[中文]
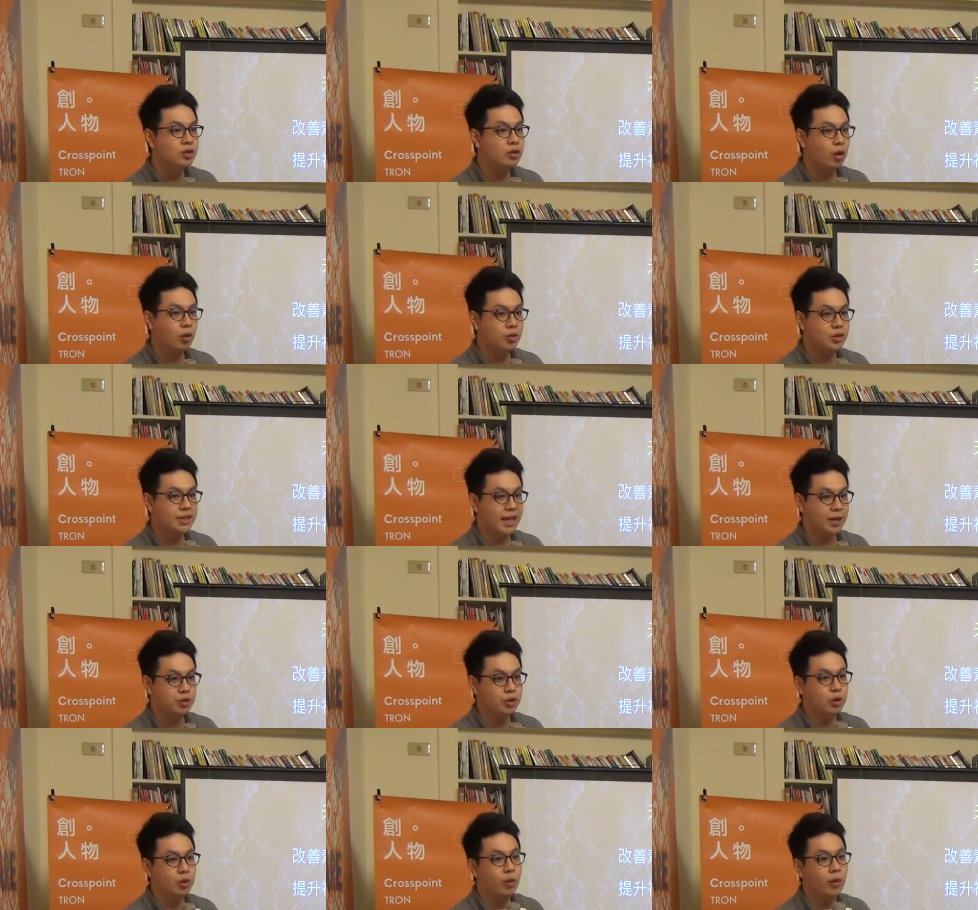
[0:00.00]
都
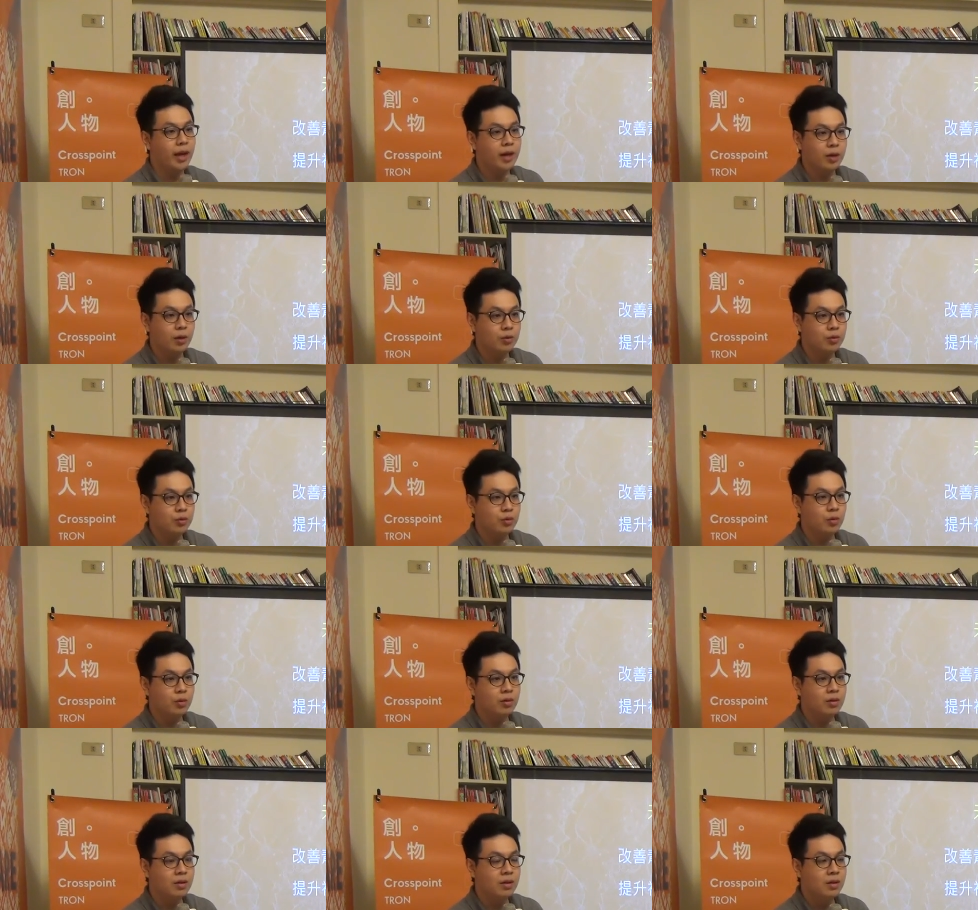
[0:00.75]
想去国外工
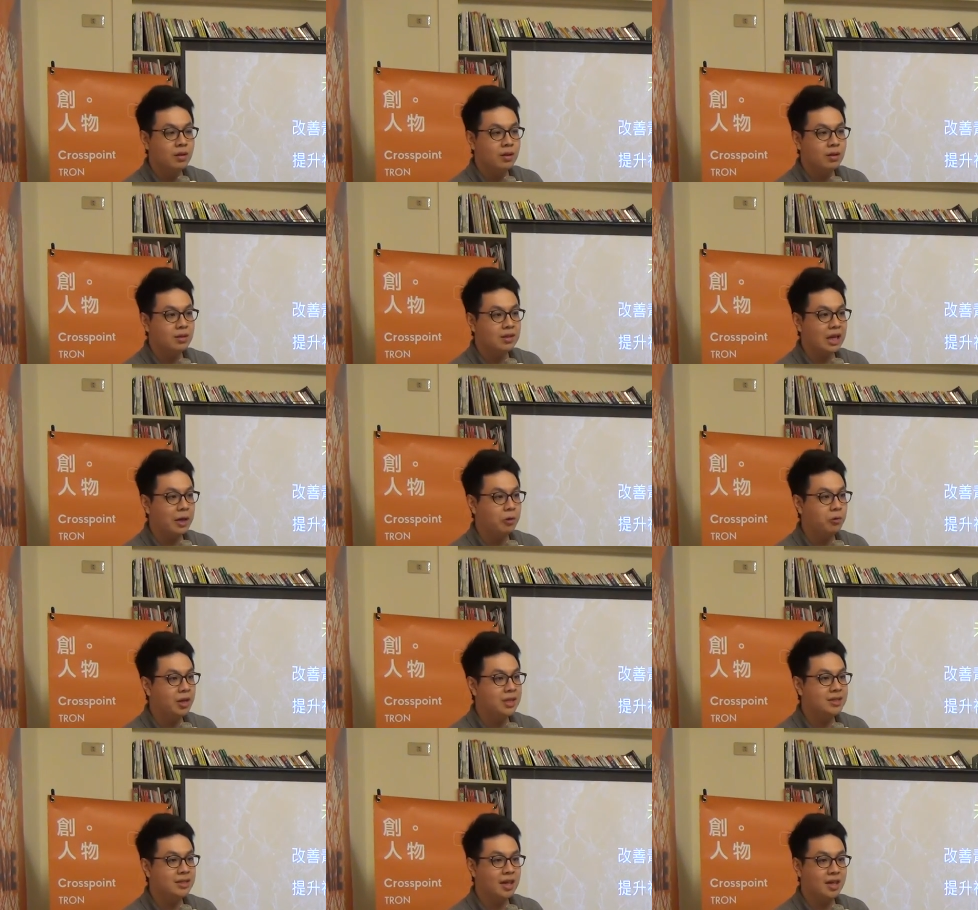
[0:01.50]
作。那台
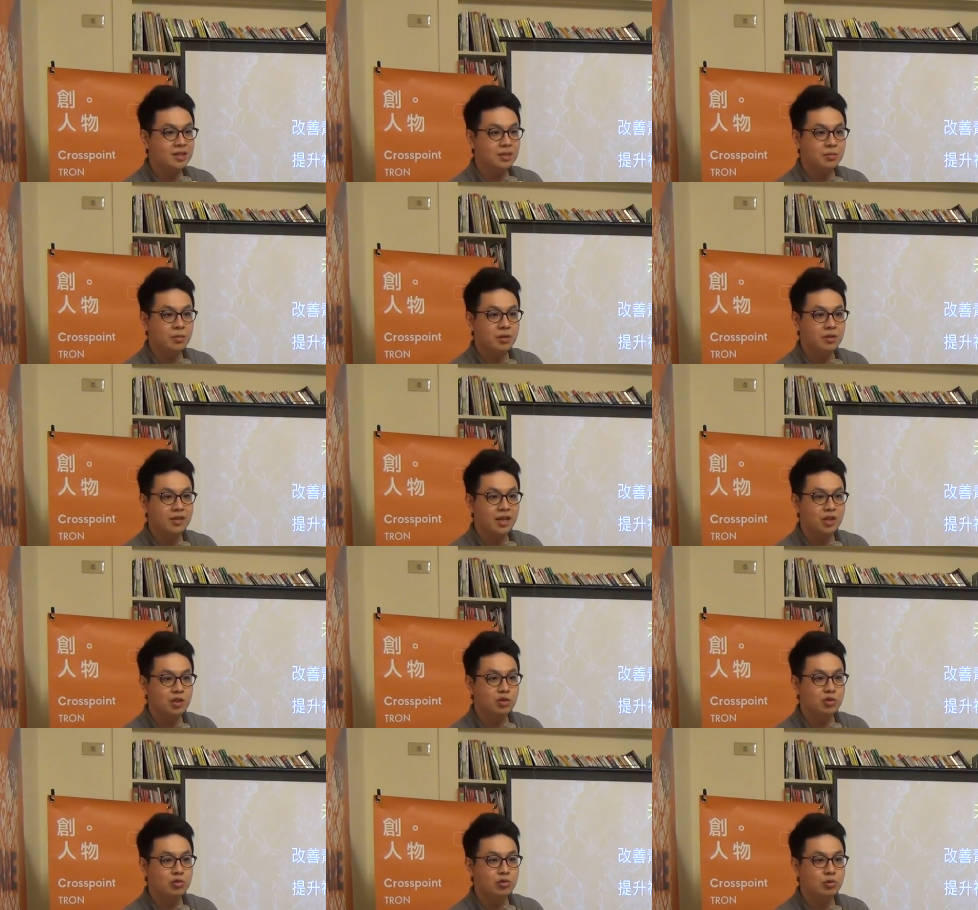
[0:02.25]
湾会剩下什么？剩
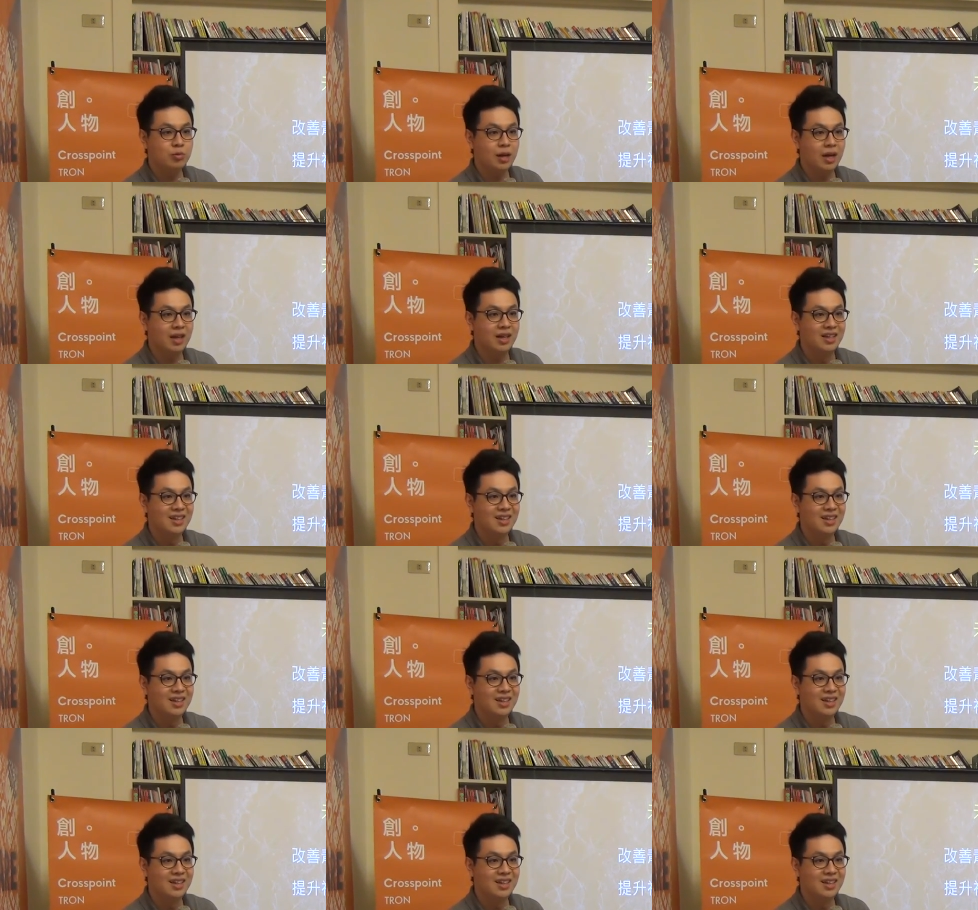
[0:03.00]
下树吗？